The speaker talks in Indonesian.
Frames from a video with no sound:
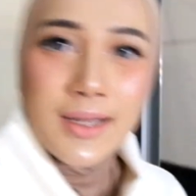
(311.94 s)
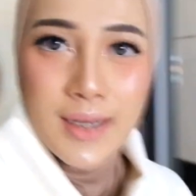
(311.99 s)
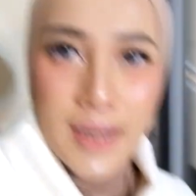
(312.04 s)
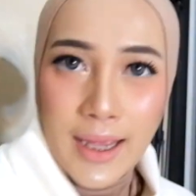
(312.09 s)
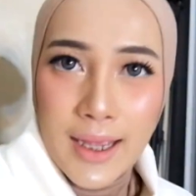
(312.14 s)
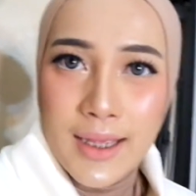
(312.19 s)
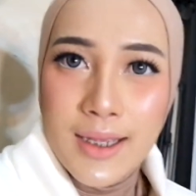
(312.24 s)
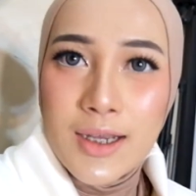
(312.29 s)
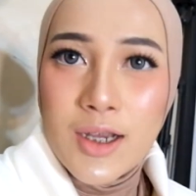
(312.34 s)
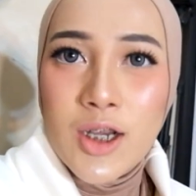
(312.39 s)
nah
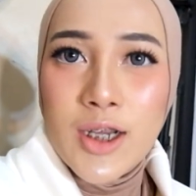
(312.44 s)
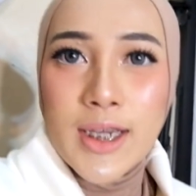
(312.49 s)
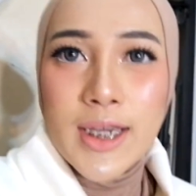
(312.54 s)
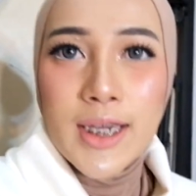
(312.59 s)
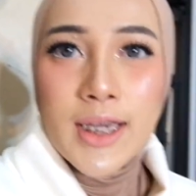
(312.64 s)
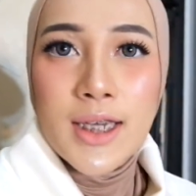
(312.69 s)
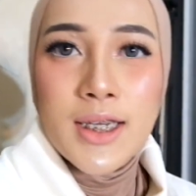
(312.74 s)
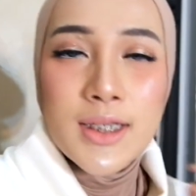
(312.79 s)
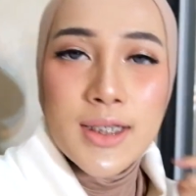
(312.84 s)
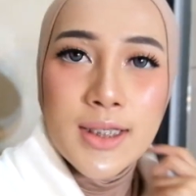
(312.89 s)
oke okay.
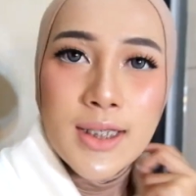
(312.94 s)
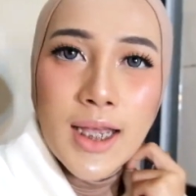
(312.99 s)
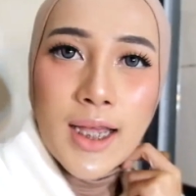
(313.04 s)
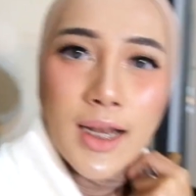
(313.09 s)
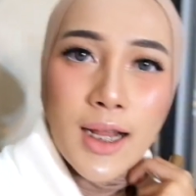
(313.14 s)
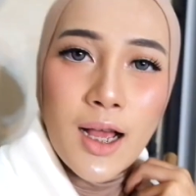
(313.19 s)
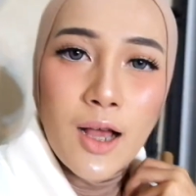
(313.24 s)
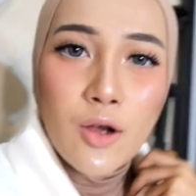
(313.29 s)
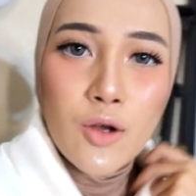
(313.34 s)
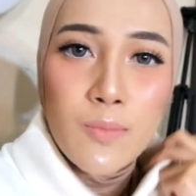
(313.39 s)

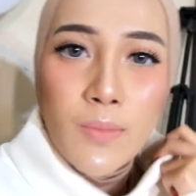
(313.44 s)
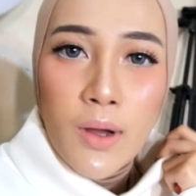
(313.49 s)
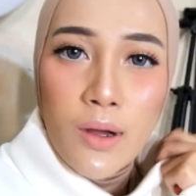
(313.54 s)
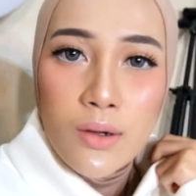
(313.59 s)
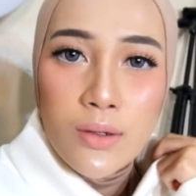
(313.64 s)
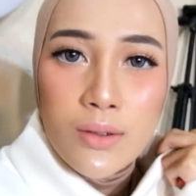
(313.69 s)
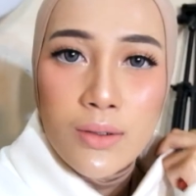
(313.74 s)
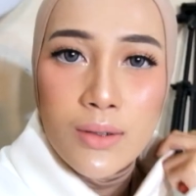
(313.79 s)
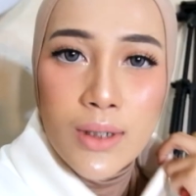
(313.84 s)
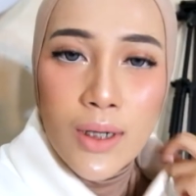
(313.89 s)
sekarang aku mau
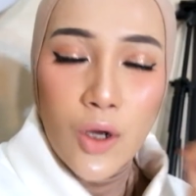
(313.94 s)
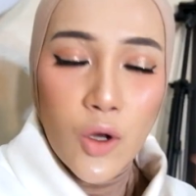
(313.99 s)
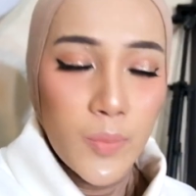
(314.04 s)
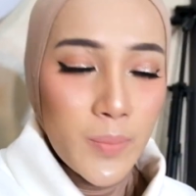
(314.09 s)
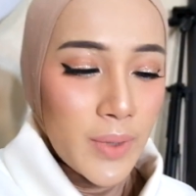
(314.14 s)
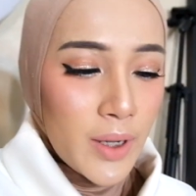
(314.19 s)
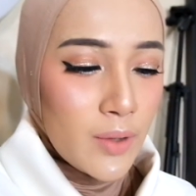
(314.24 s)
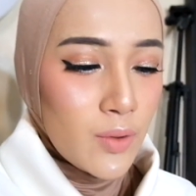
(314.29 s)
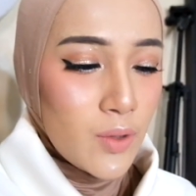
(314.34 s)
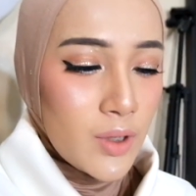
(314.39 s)

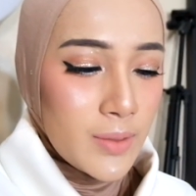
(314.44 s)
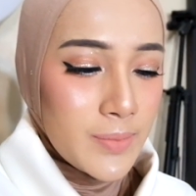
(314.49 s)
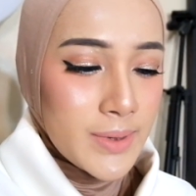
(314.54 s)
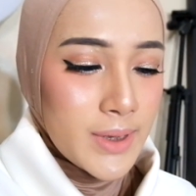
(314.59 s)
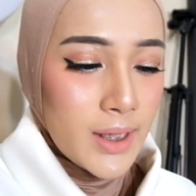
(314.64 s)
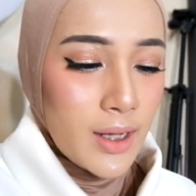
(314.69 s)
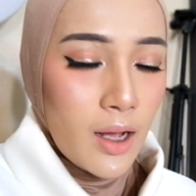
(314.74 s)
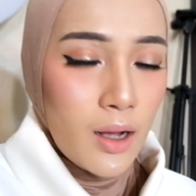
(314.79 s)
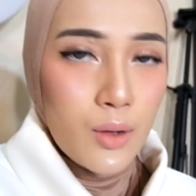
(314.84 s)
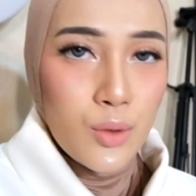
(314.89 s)
ngeombre dulu
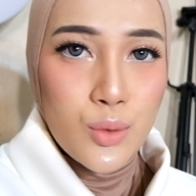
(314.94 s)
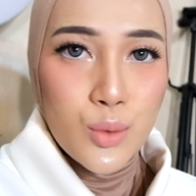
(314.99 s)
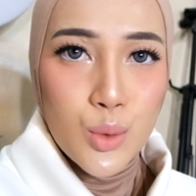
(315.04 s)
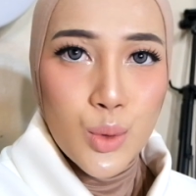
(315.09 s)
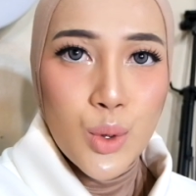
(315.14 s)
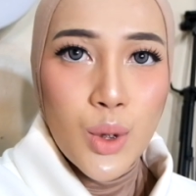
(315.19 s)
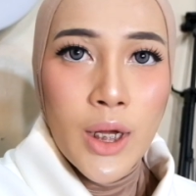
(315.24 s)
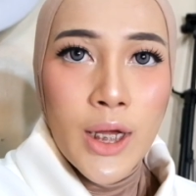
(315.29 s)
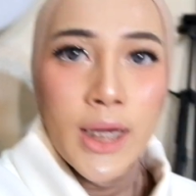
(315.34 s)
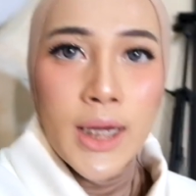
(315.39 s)
lipstik
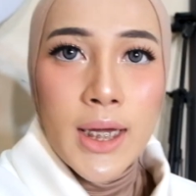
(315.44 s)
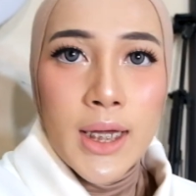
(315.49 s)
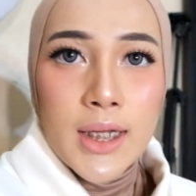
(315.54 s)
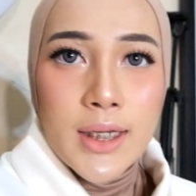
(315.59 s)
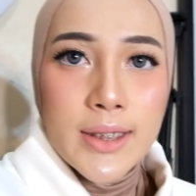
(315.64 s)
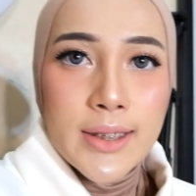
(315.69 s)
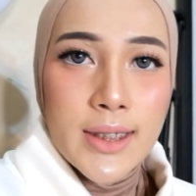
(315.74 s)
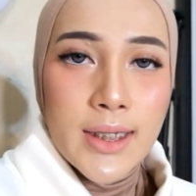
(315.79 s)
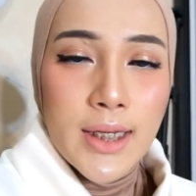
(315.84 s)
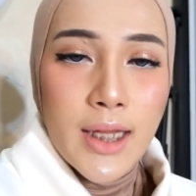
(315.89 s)
aku
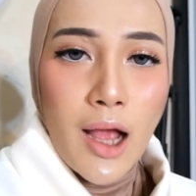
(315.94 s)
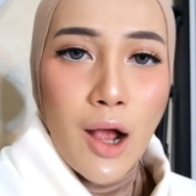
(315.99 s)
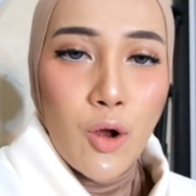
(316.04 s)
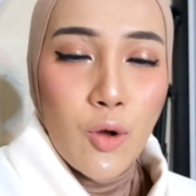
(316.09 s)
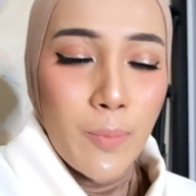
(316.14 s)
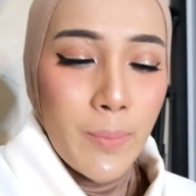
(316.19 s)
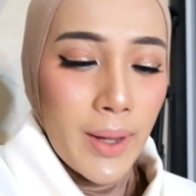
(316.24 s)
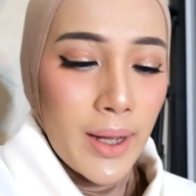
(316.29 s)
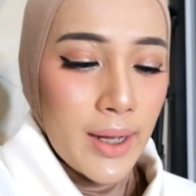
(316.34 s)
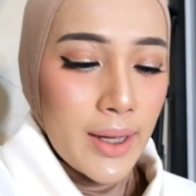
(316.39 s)
di sini
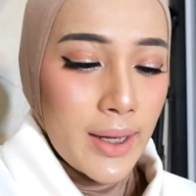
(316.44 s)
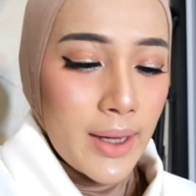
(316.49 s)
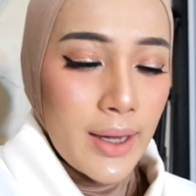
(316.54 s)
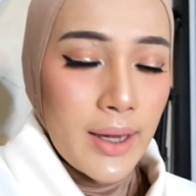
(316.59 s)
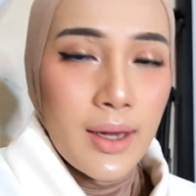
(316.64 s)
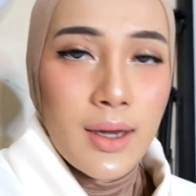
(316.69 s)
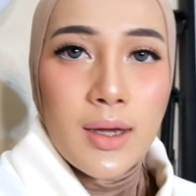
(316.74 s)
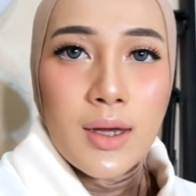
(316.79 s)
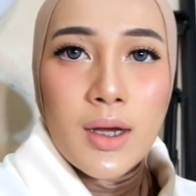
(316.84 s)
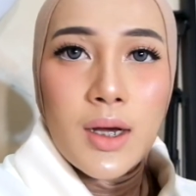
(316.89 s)
aku
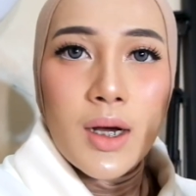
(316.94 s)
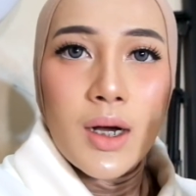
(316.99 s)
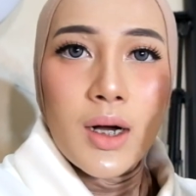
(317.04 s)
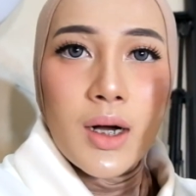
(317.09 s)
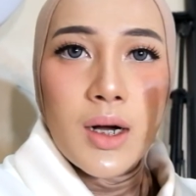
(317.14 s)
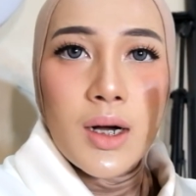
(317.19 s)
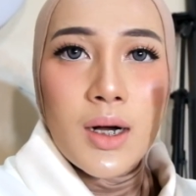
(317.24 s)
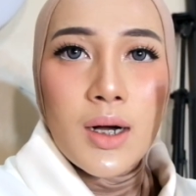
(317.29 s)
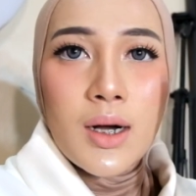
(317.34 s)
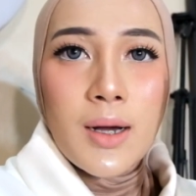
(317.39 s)
pakai
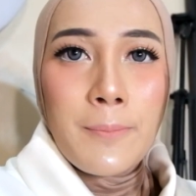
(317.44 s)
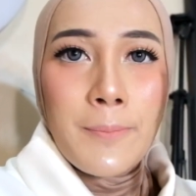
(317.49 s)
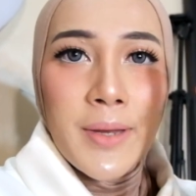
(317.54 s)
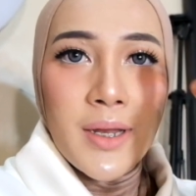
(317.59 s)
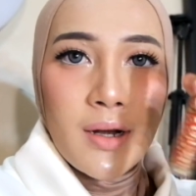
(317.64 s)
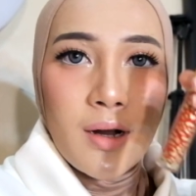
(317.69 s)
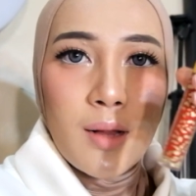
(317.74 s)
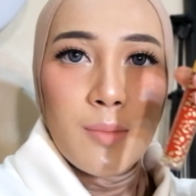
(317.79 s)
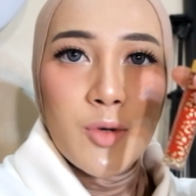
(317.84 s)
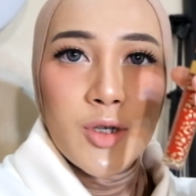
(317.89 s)
uh,
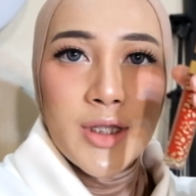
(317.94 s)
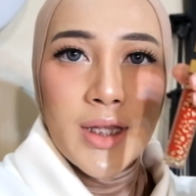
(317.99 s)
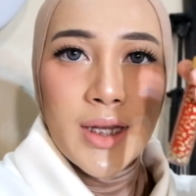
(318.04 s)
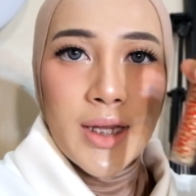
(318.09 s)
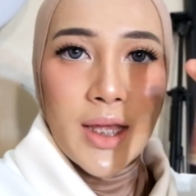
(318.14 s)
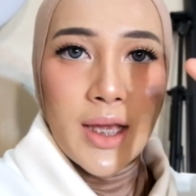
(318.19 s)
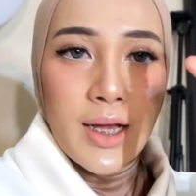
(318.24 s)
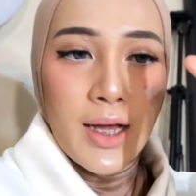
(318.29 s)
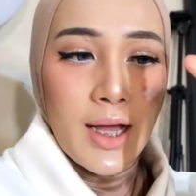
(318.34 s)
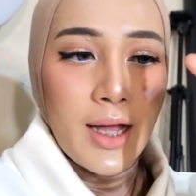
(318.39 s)
mineral
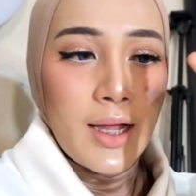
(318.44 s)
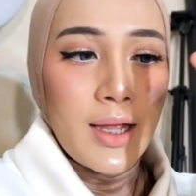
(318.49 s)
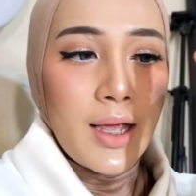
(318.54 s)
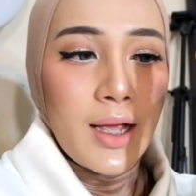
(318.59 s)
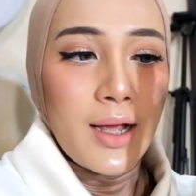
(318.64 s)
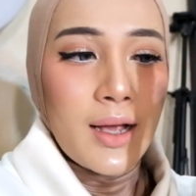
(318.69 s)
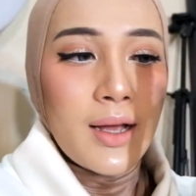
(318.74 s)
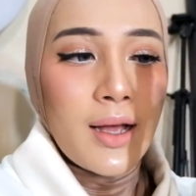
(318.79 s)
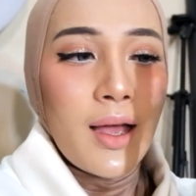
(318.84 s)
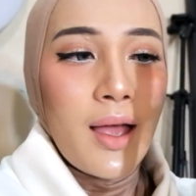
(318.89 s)
Botanica
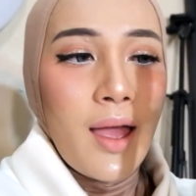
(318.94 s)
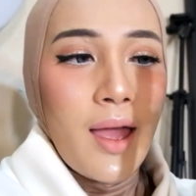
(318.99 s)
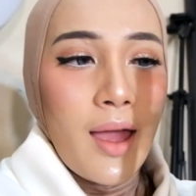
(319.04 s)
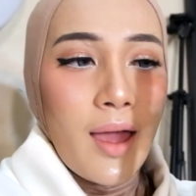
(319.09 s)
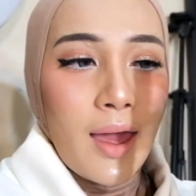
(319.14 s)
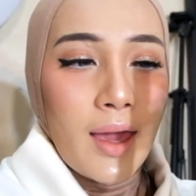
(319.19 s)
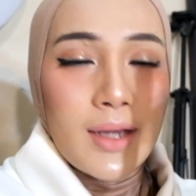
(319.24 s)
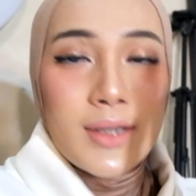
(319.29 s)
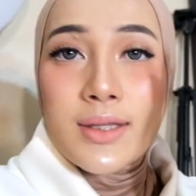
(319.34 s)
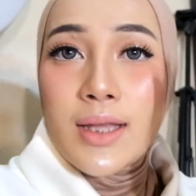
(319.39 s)
yang
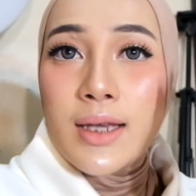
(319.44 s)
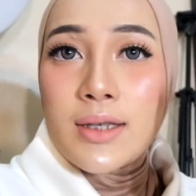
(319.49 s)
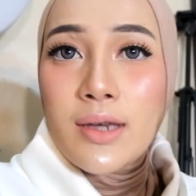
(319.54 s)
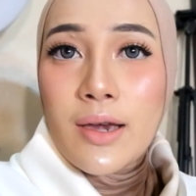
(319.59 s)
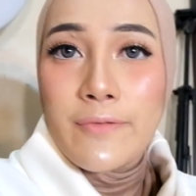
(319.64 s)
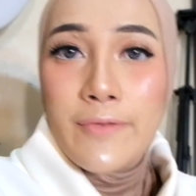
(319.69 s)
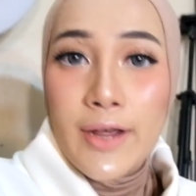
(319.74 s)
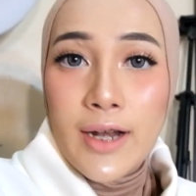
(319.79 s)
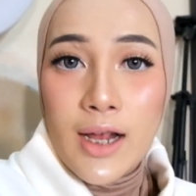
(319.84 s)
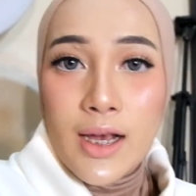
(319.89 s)
Ekstasia
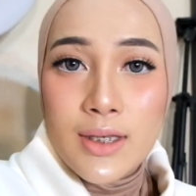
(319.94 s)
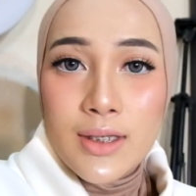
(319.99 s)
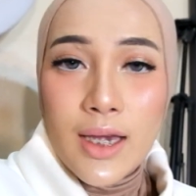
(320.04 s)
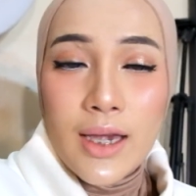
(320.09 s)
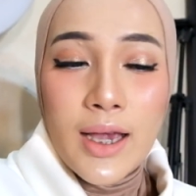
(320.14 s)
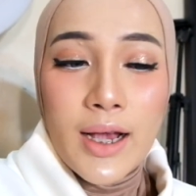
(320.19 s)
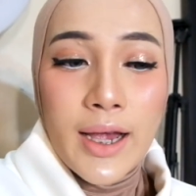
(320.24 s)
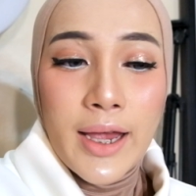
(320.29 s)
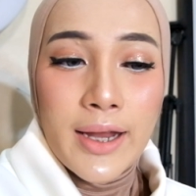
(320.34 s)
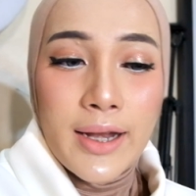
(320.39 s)
farasha
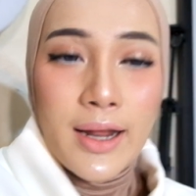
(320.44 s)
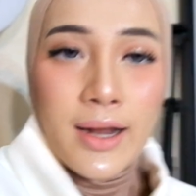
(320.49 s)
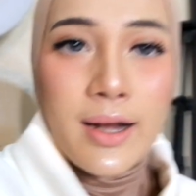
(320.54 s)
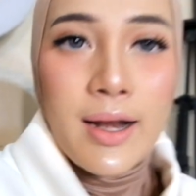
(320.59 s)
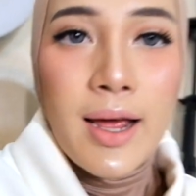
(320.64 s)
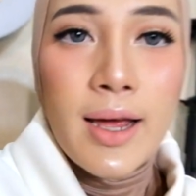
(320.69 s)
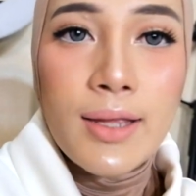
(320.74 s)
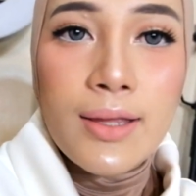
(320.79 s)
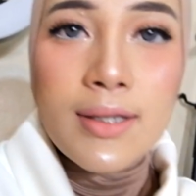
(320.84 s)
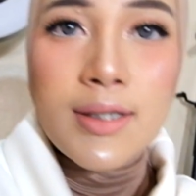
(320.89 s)
yang Henna
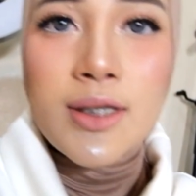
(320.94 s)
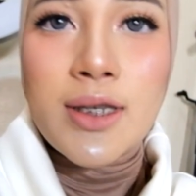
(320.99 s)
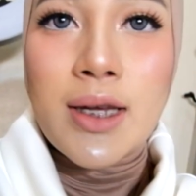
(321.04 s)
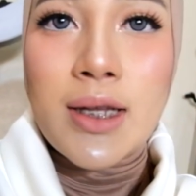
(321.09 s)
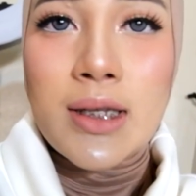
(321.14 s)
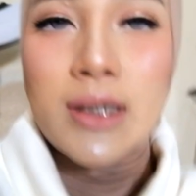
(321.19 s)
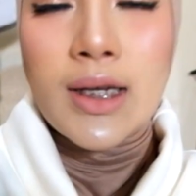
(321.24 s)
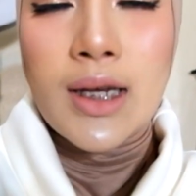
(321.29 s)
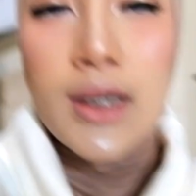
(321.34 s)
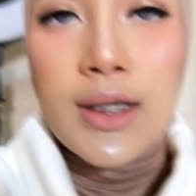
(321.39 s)
Night
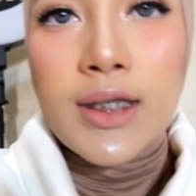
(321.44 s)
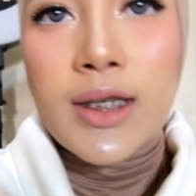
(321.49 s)
shade-nya